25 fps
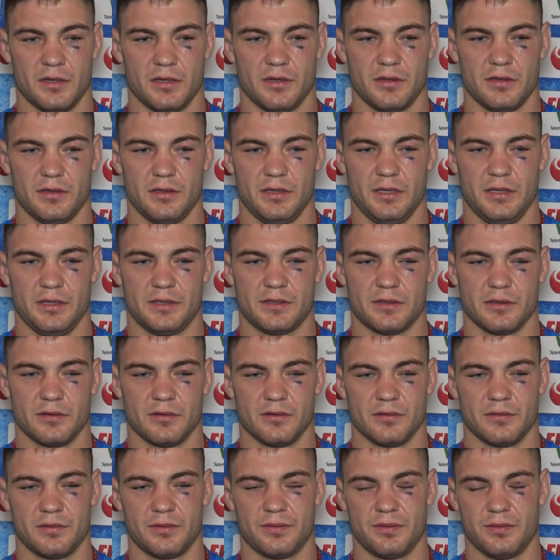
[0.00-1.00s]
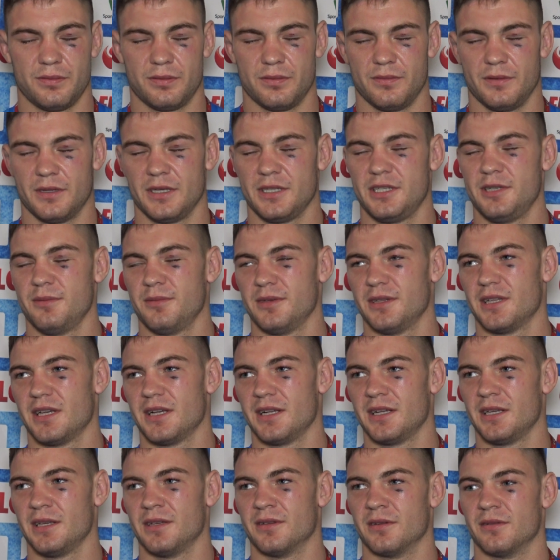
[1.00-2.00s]
no nic, no lecimy
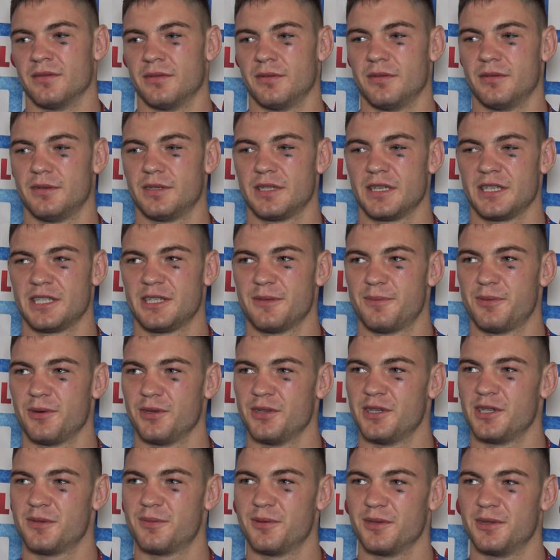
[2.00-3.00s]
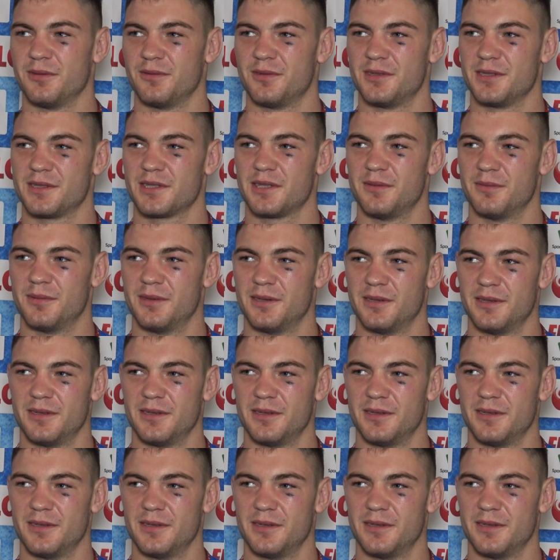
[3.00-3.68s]
dalej, no, trzeba się podnieść po tym wszystkim.